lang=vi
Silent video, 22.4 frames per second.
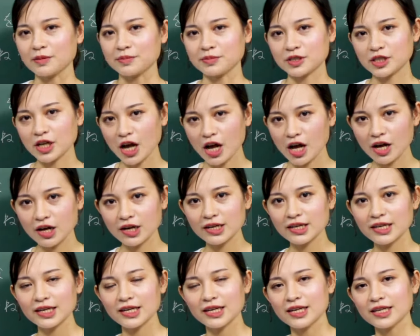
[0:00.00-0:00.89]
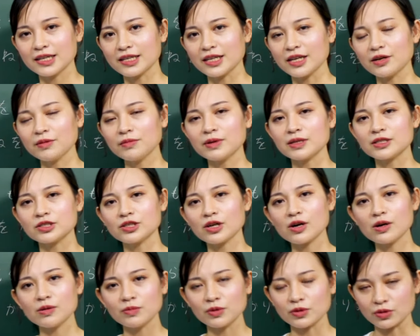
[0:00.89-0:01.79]
hợp cho ấy, nếu mà
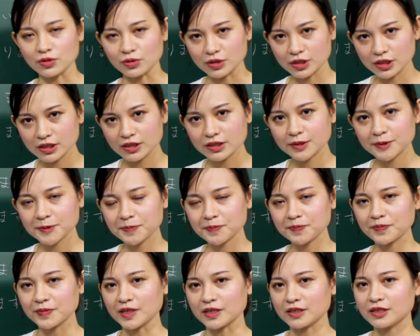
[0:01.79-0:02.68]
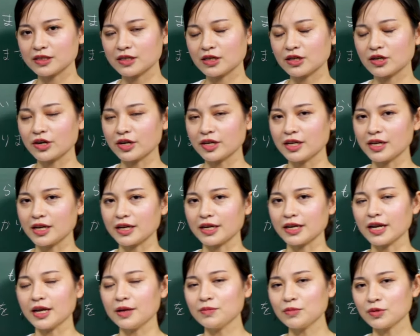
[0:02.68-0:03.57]
cho một tổ chức, được chưa, gọi điện
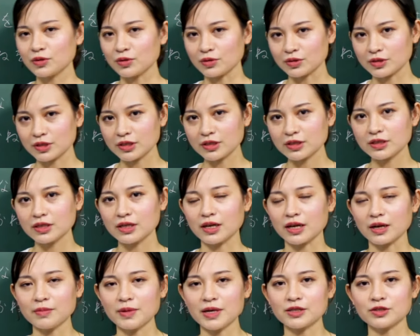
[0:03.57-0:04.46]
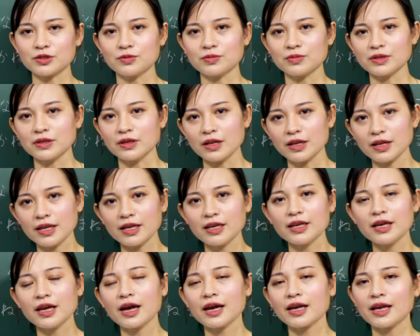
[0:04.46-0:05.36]
đến một tổ chức thì các bạn dùng từ
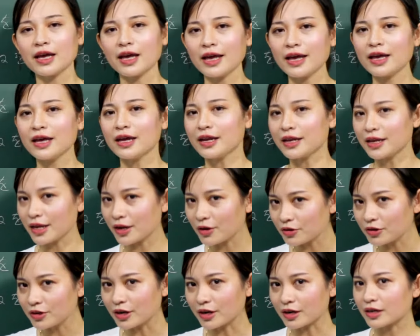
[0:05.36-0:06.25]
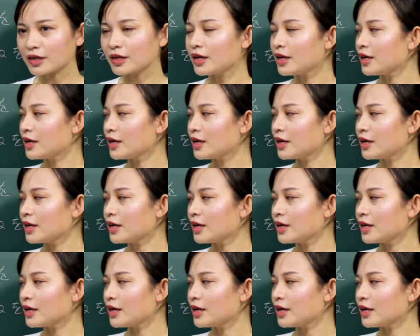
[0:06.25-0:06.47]
ni hay e đều được.